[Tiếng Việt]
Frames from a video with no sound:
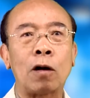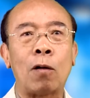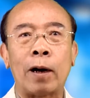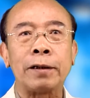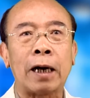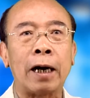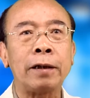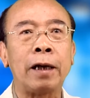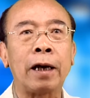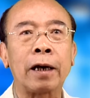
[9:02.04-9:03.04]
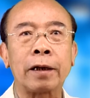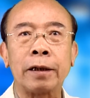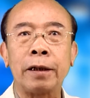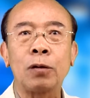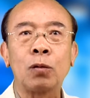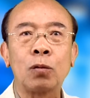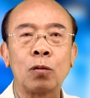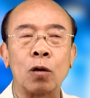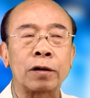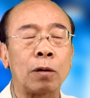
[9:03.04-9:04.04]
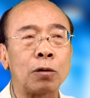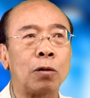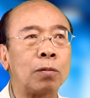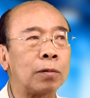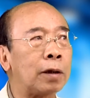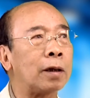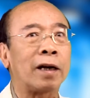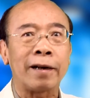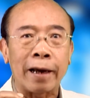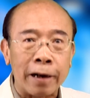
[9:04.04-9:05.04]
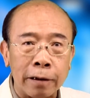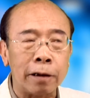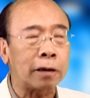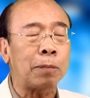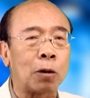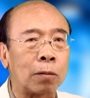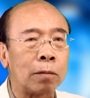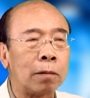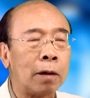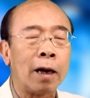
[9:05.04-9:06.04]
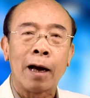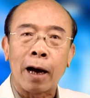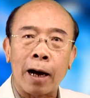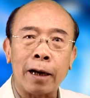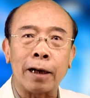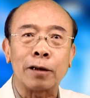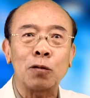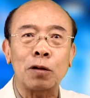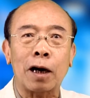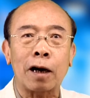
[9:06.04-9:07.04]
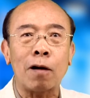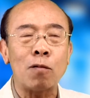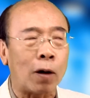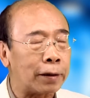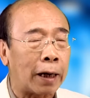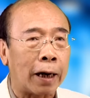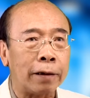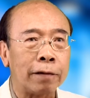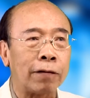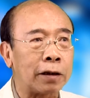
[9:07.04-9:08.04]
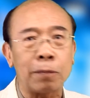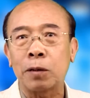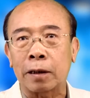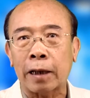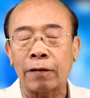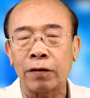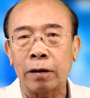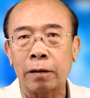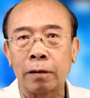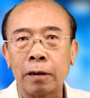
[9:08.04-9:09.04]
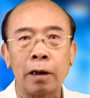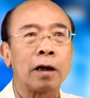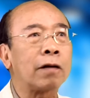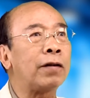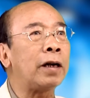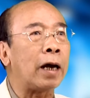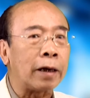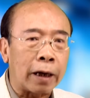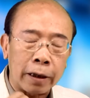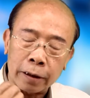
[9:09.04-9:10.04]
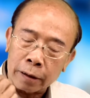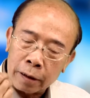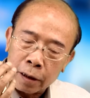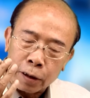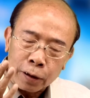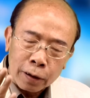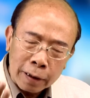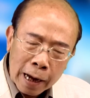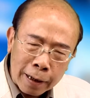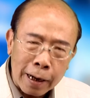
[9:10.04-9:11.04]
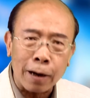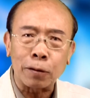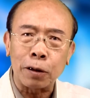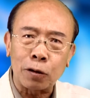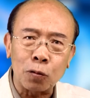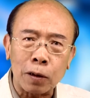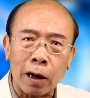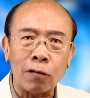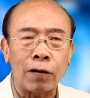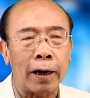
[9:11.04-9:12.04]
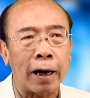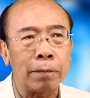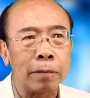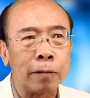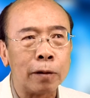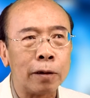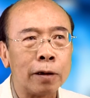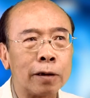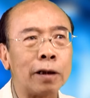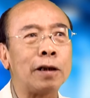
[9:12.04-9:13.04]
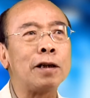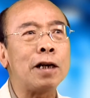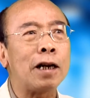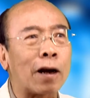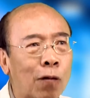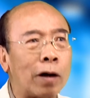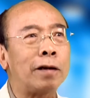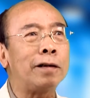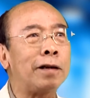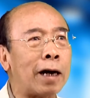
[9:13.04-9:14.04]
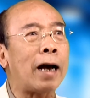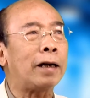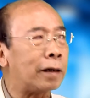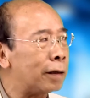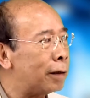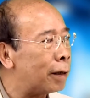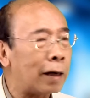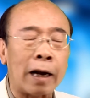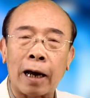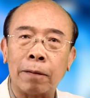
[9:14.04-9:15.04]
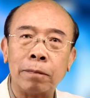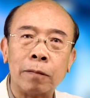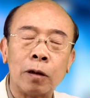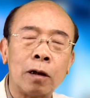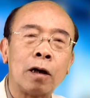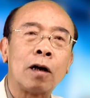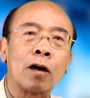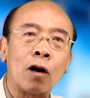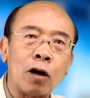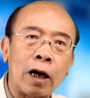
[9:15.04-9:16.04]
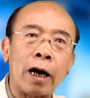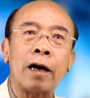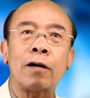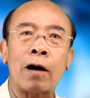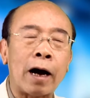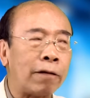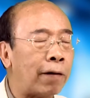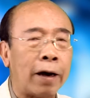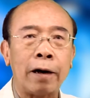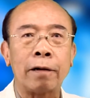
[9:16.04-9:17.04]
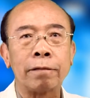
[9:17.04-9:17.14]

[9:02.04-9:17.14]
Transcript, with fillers: là hòa giải để cái cuộc sống chung tức là để đất nước tiếp tục hai là chúng ta không hòa giải và chấp nhận tan vỡ cái vấn đề này đang nào thì chúng ta cũng phải làm thế thì nhìn lại quá khứ những ai là những người đã làm có lẽ có hai phe